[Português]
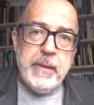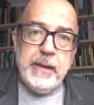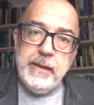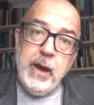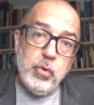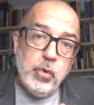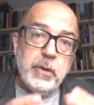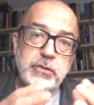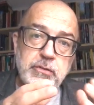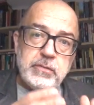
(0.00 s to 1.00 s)
e
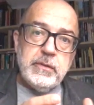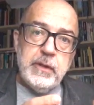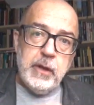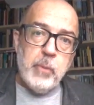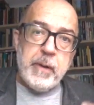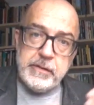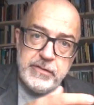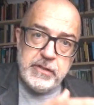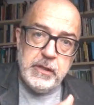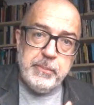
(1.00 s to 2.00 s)
algumas eu
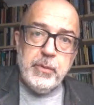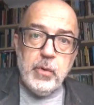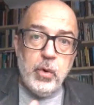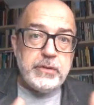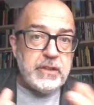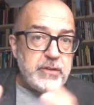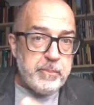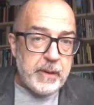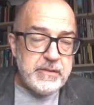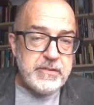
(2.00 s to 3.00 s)
participo outras eu
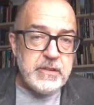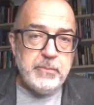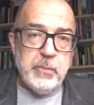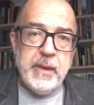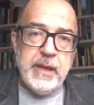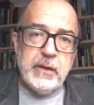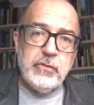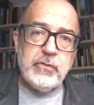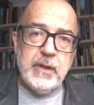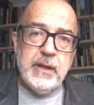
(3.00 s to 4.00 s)
participo
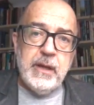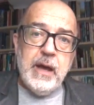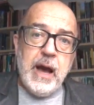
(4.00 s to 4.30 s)
menos, né?